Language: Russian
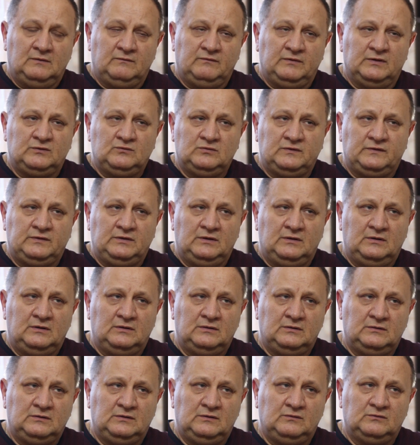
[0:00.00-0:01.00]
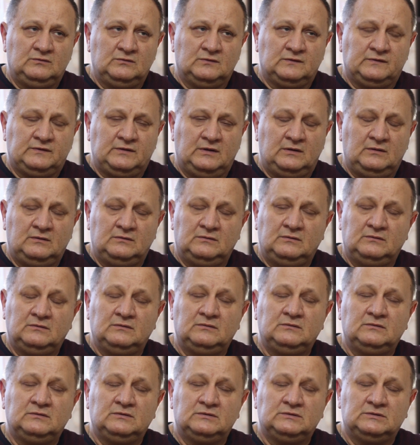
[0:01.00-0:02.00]
Феодосии
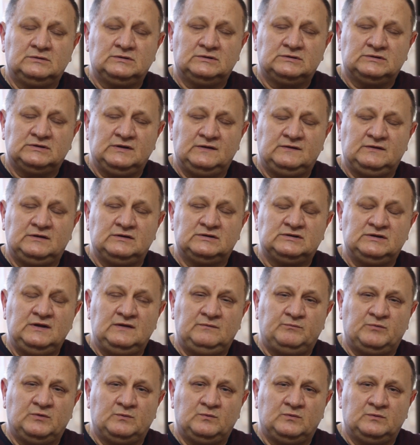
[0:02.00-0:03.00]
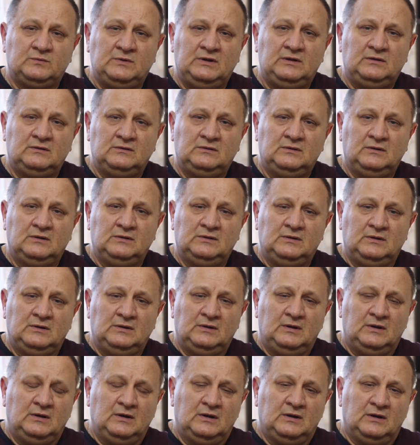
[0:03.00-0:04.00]
96,6, по-моему, да?
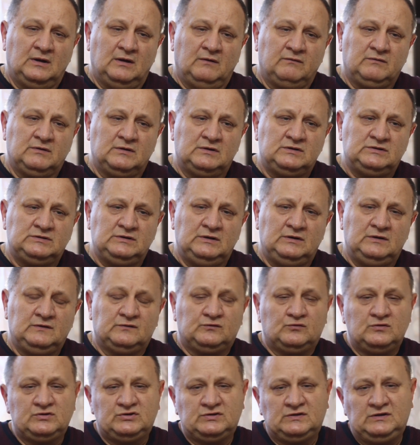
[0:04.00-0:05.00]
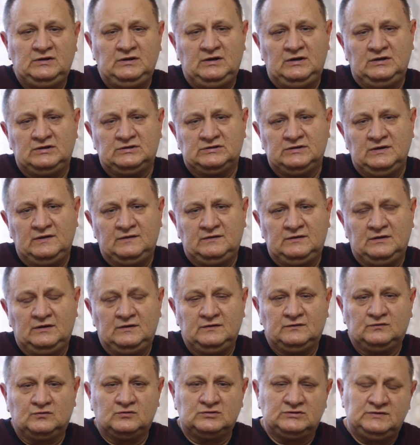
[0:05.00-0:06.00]
А в Керчи или 104,6,
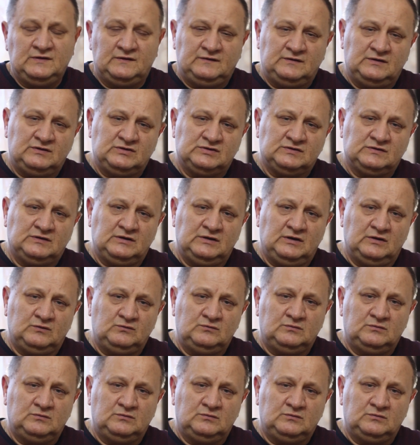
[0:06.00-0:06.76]
или 106,4.